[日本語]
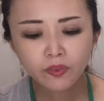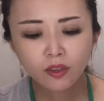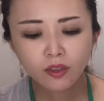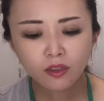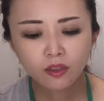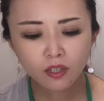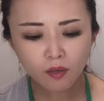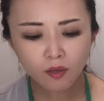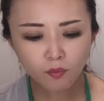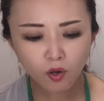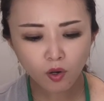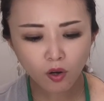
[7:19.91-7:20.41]

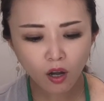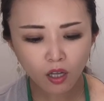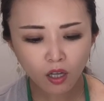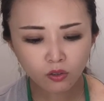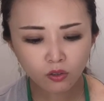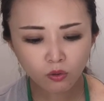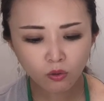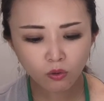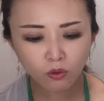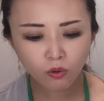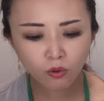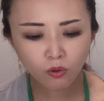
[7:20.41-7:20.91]
でもあ
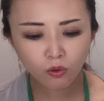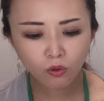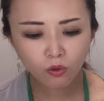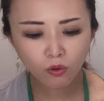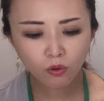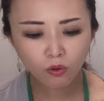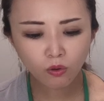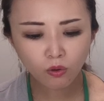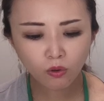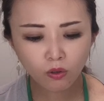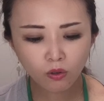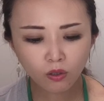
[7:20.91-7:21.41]

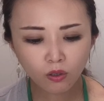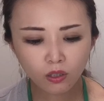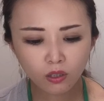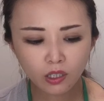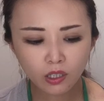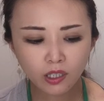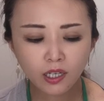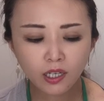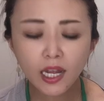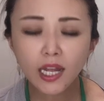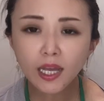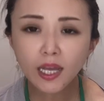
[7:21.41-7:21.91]
の
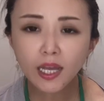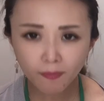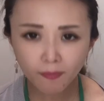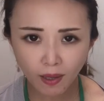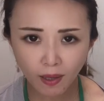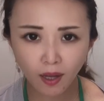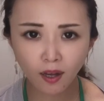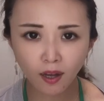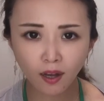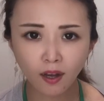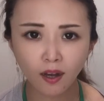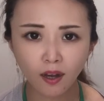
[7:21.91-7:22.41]
入れれ
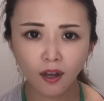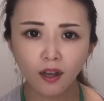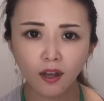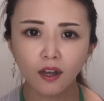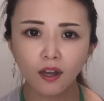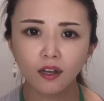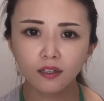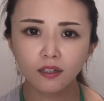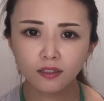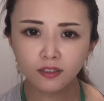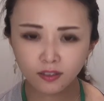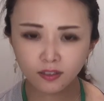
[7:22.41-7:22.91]
ば
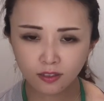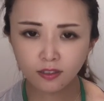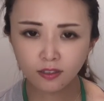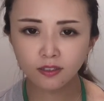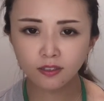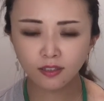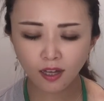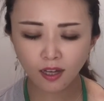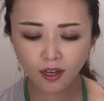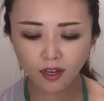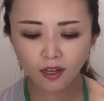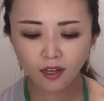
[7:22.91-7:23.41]
Google
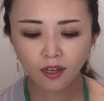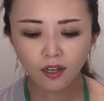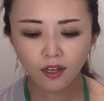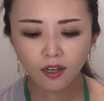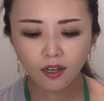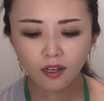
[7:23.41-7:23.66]
で